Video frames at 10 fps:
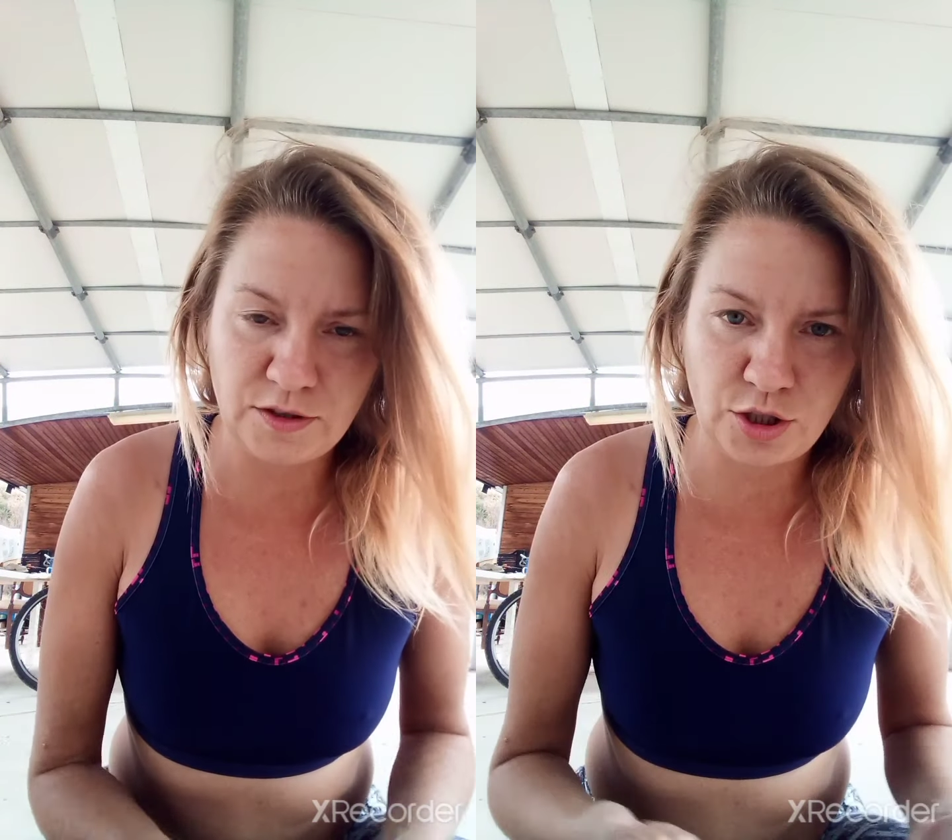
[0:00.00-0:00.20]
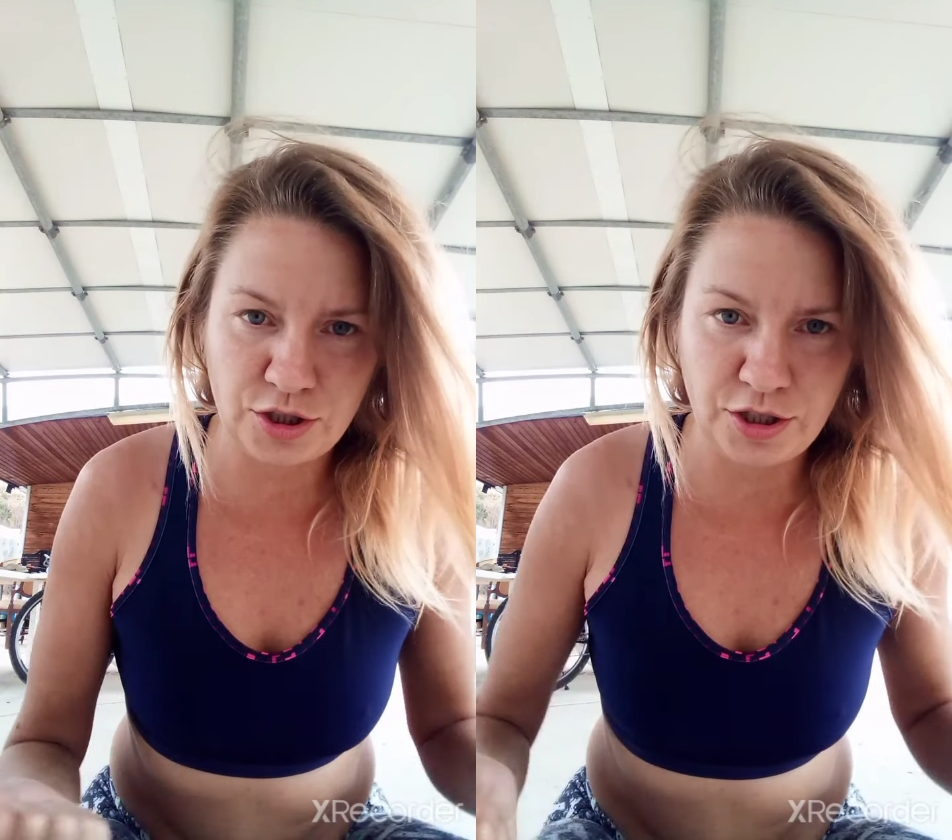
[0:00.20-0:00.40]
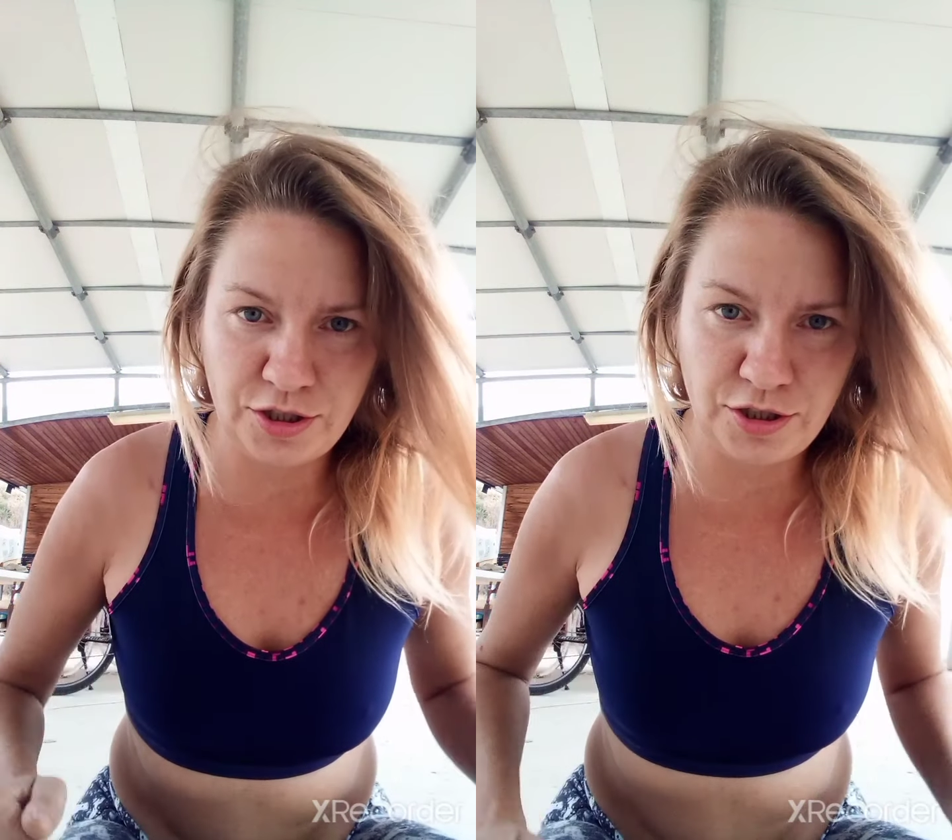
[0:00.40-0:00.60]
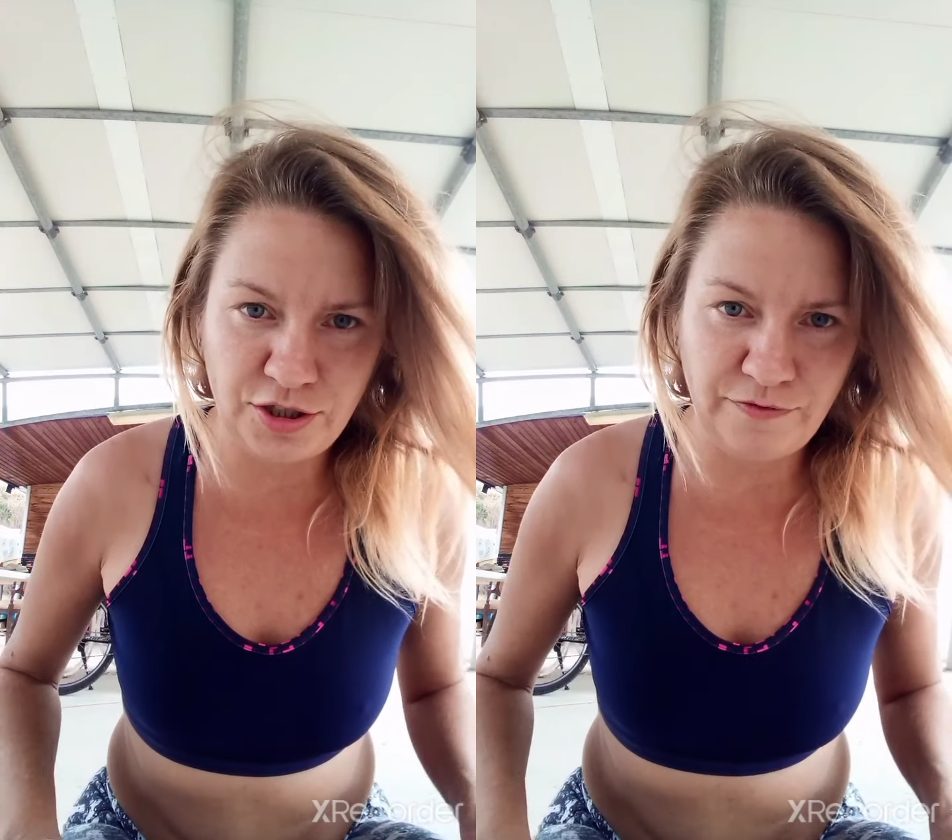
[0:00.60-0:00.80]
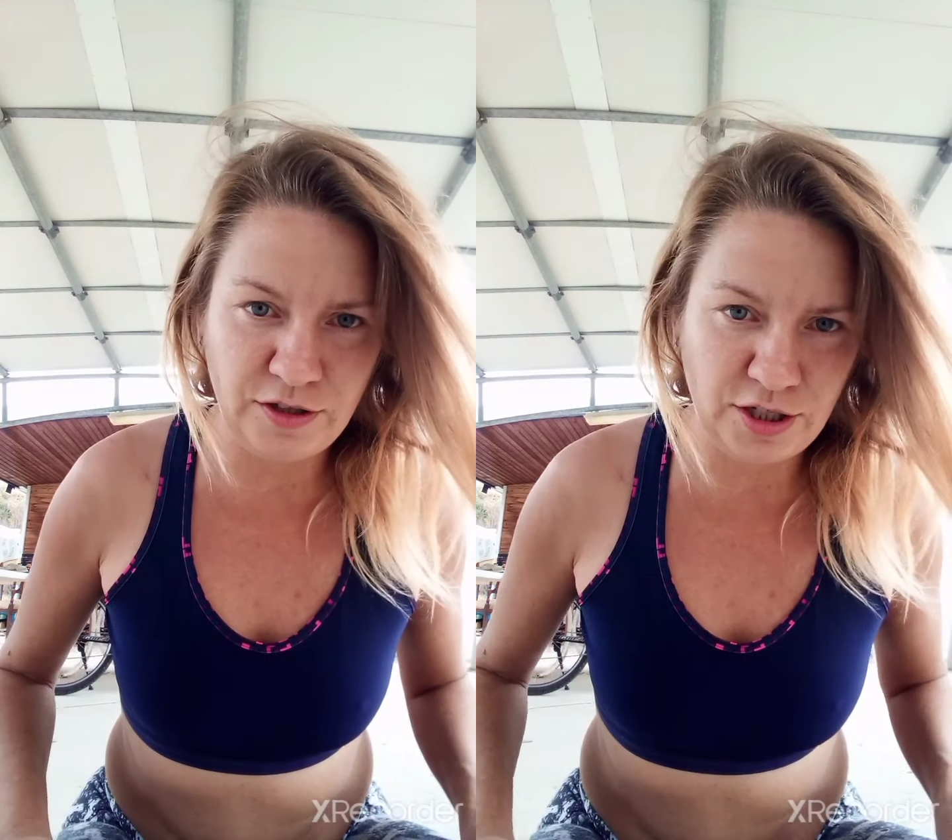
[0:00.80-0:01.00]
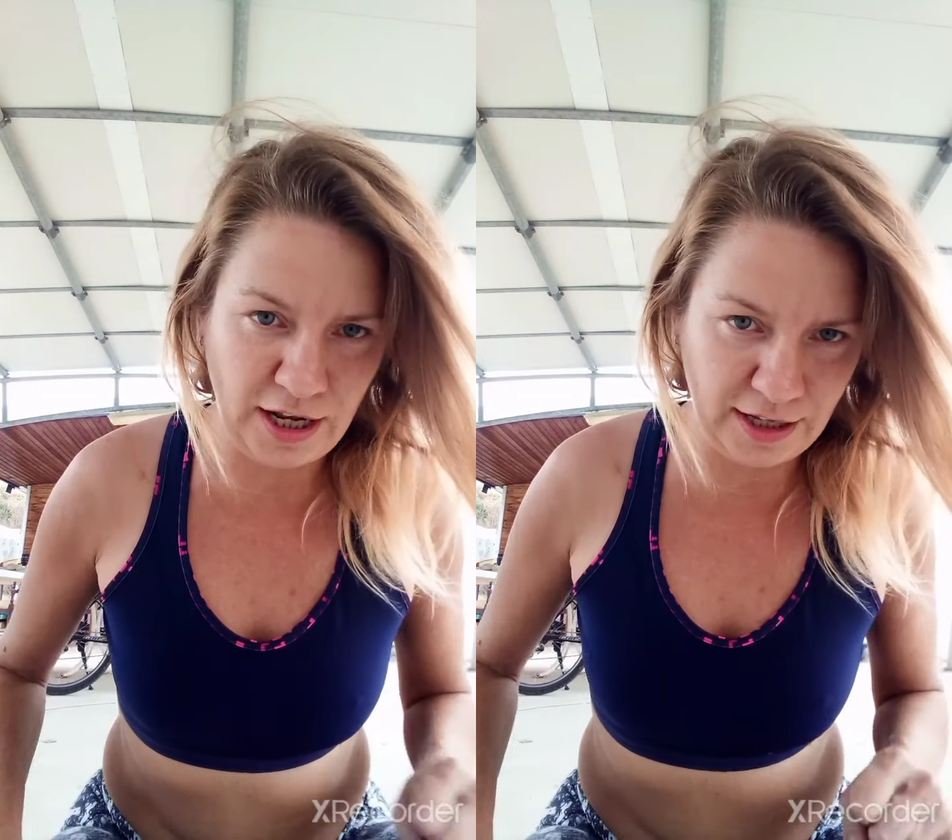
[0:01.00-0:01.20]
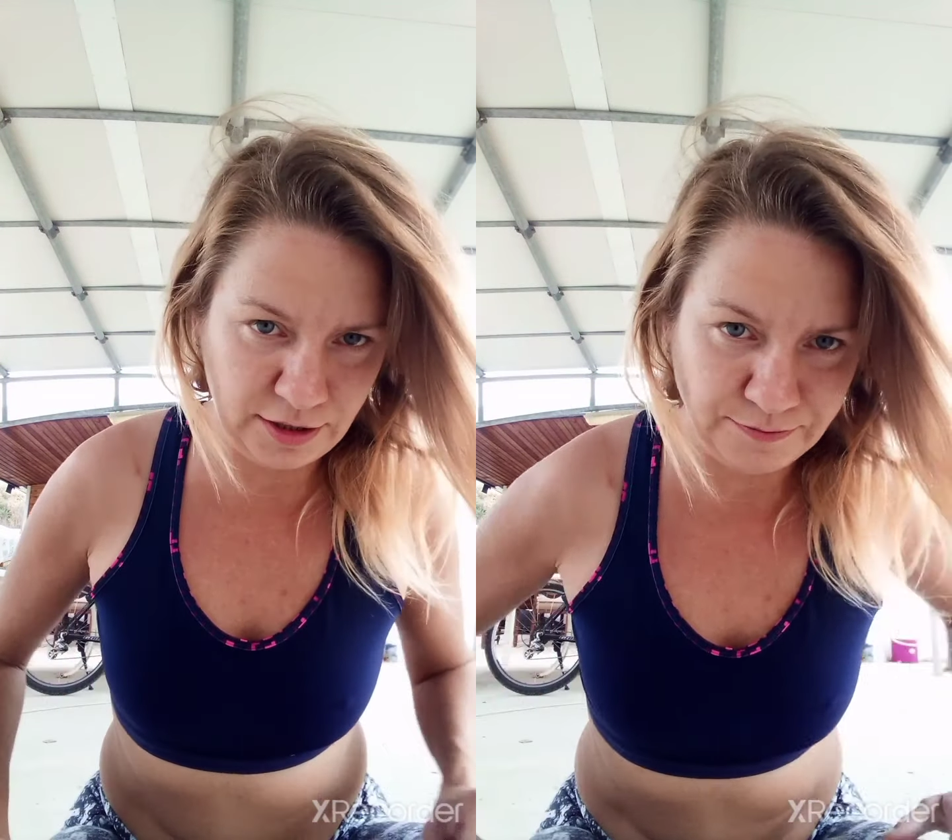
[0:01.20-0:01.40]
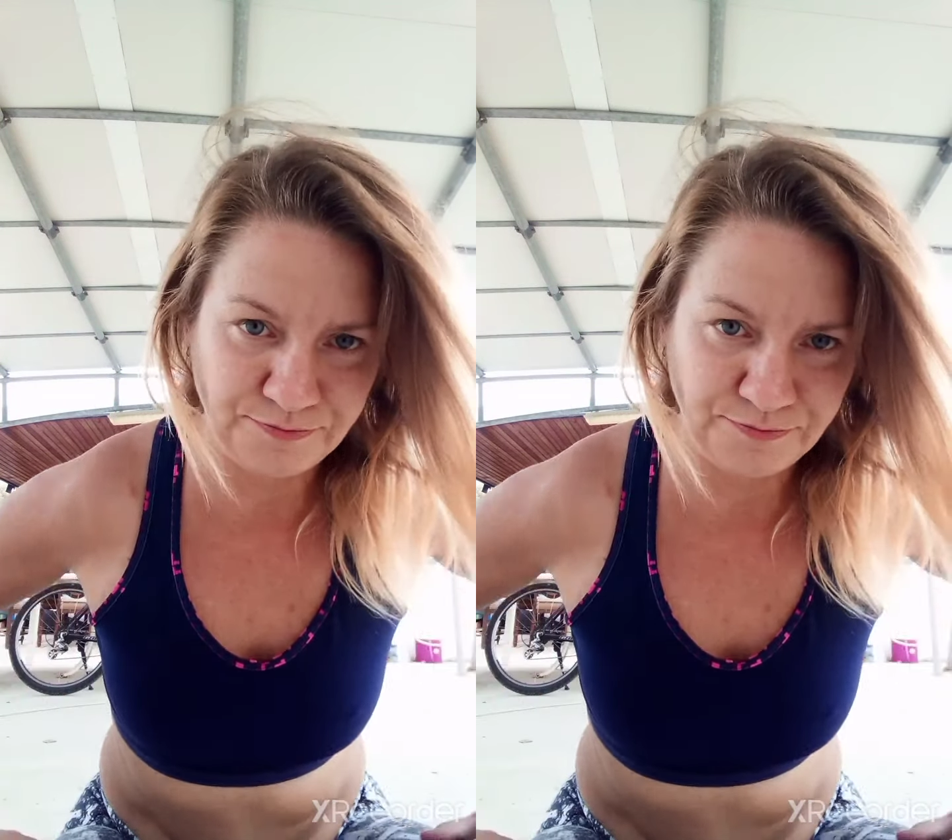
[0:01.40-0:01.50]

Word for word: 39 mm, lat.